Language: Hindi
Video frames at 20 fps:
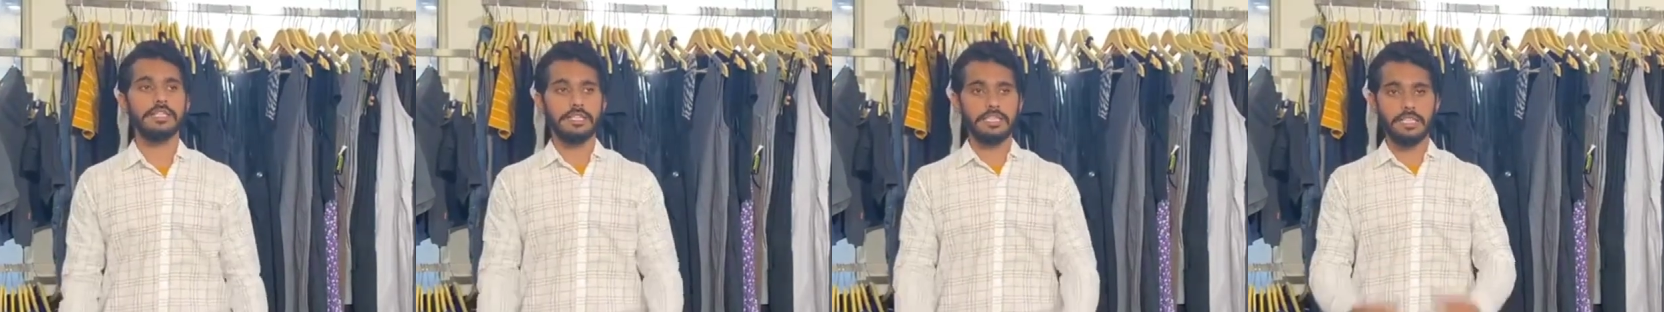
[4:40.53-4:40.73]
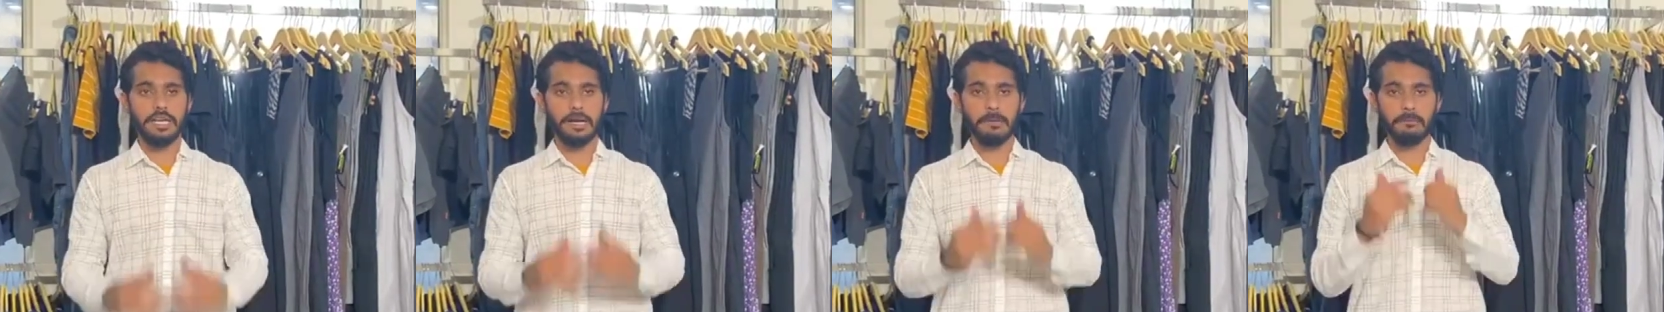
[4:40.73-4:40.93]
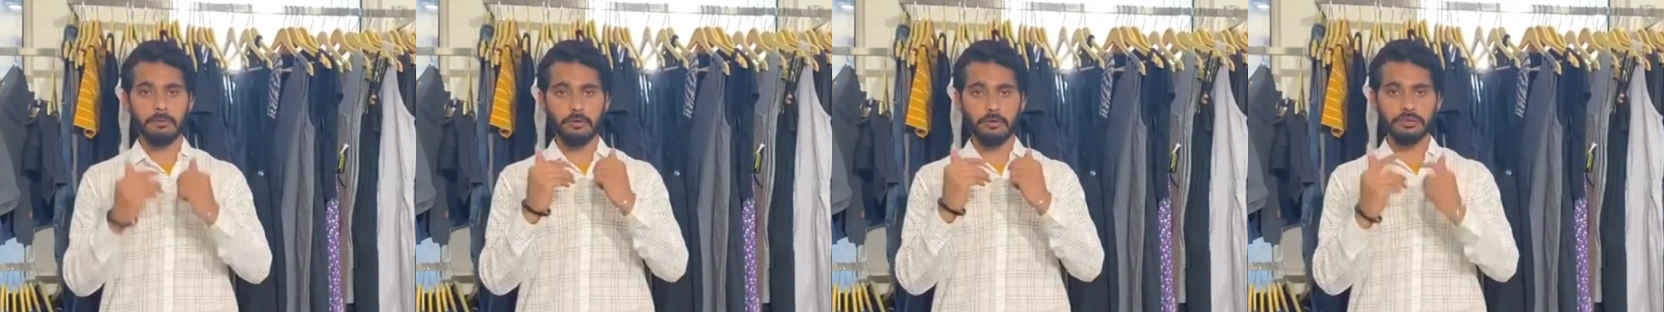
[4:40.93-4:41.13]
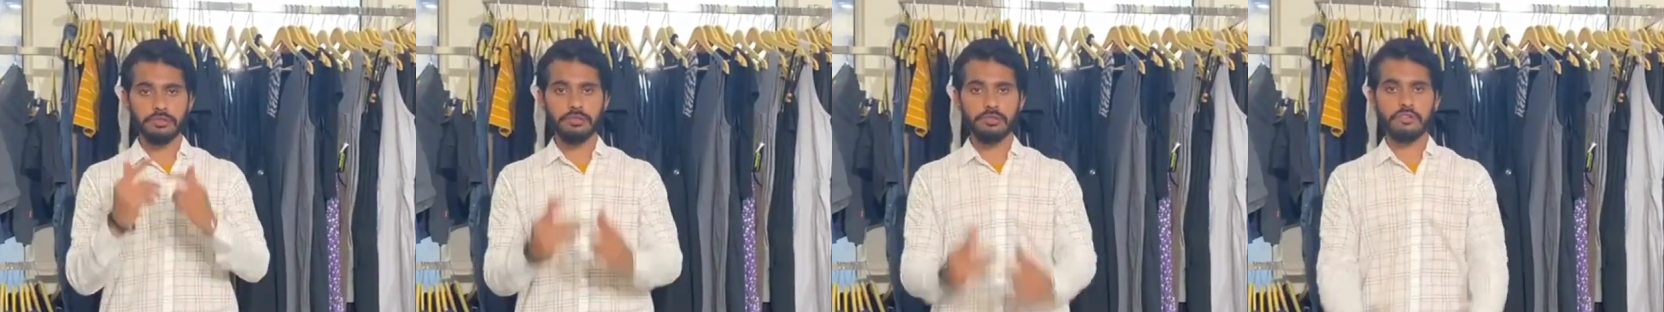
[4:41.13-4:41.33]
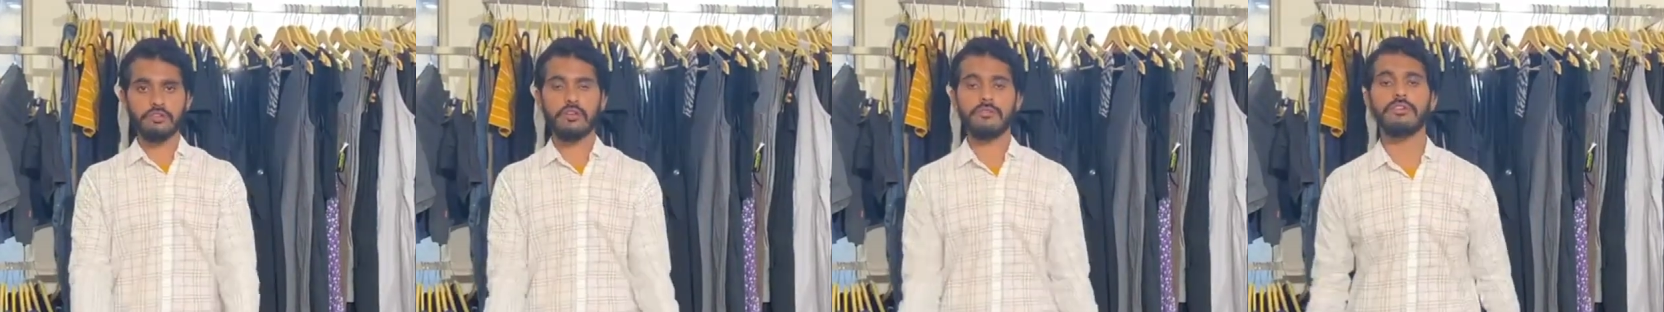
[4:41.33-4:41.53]
कि आप लोगों से
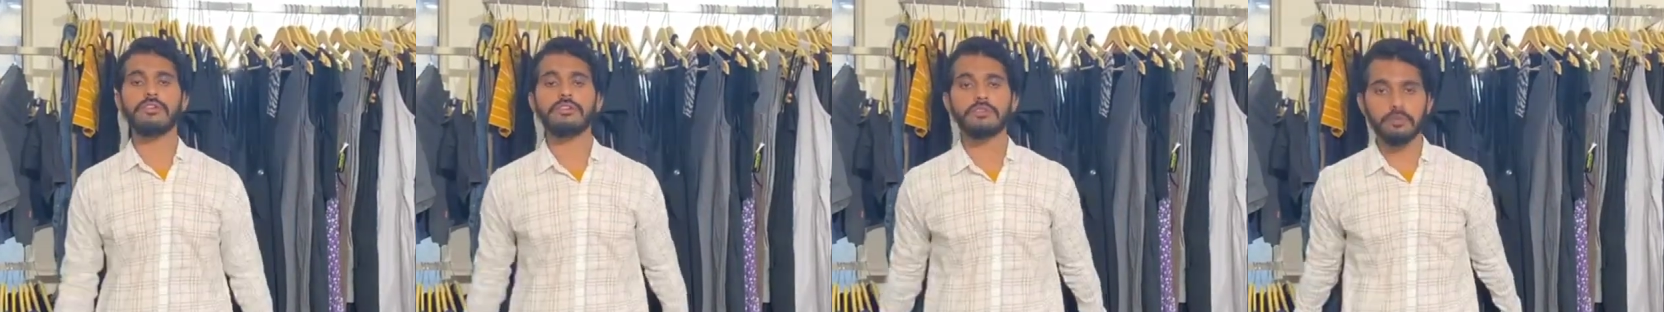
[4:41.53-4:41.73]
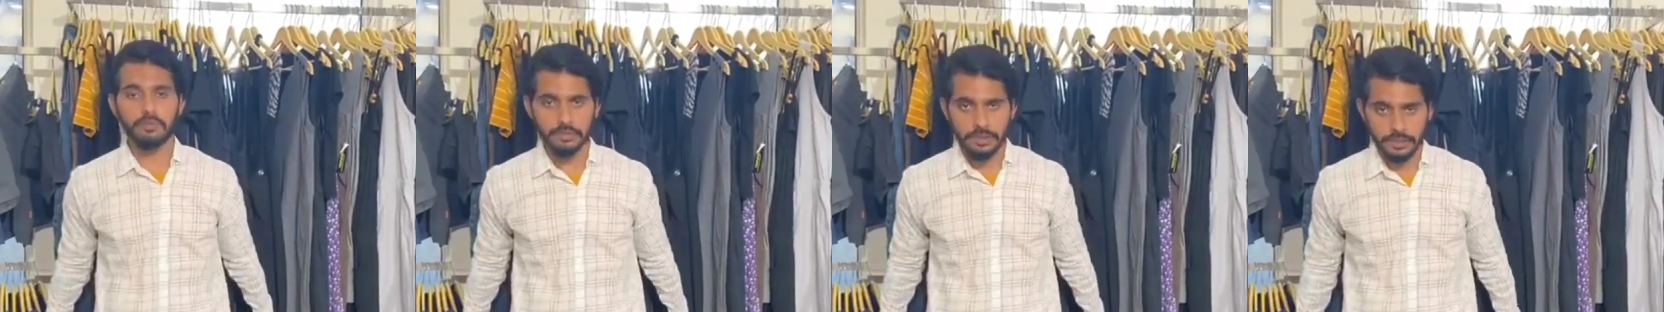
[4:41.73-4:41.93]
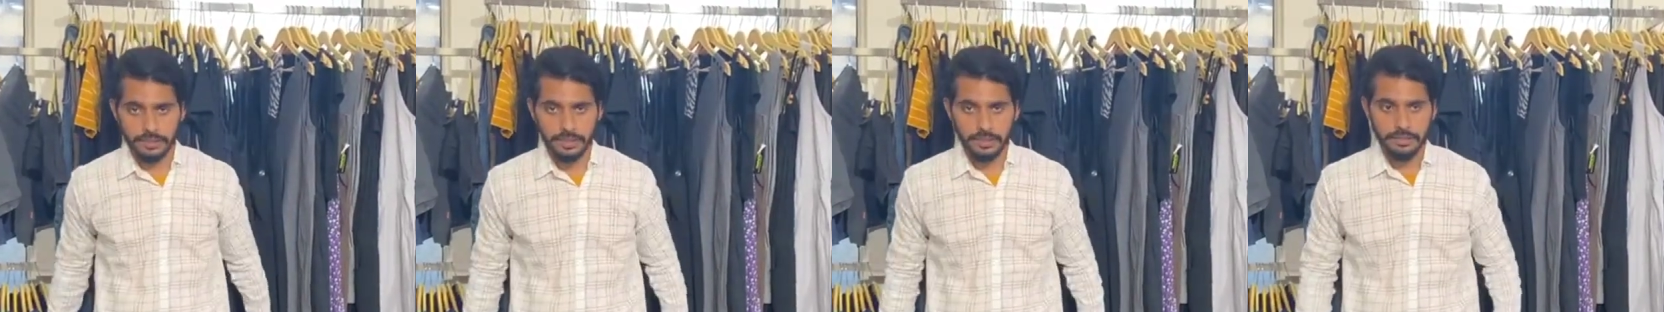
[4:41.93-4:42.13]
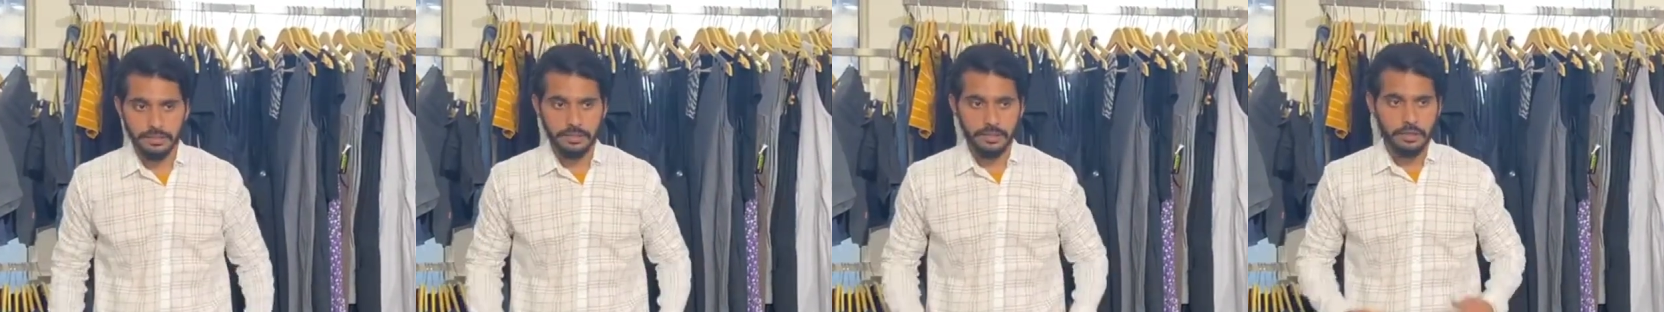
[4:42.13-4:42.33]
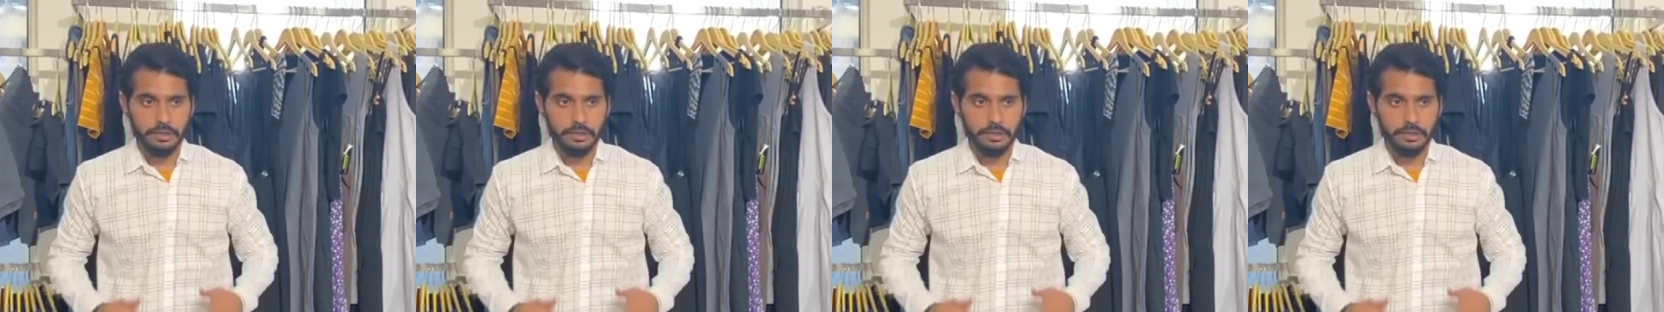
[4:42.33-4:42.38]
कोई ऑफर छूट ना जाए